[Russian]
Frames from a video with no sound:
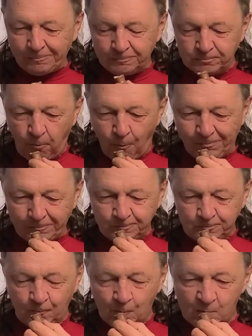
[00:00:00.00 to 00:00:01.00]
обниматься
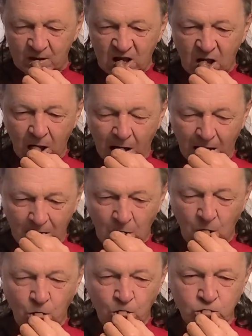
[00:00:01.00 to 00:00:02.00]
после стрижки. Я
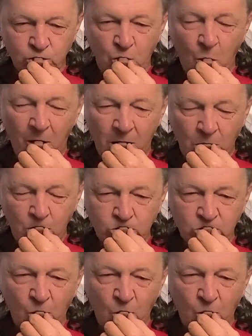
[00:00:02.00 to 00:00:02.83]
говорю, на мне...